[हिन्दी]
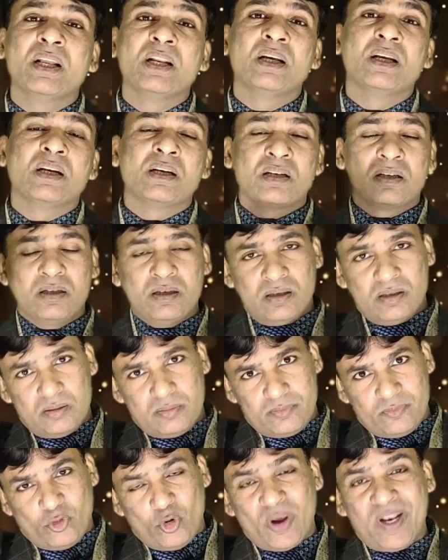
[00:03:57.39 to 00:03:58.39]
कलर
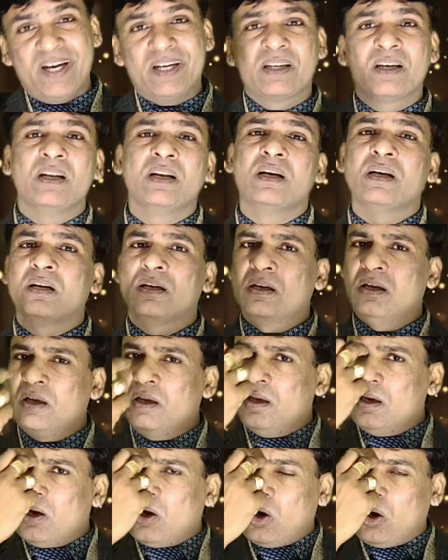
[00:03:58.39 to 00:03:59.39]
वॉयलेट कलर
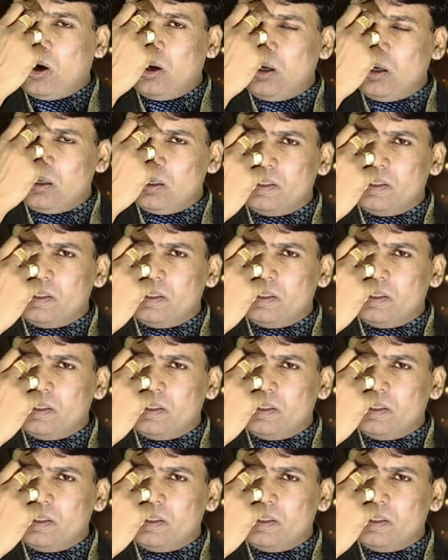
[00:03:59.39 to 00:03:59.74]
और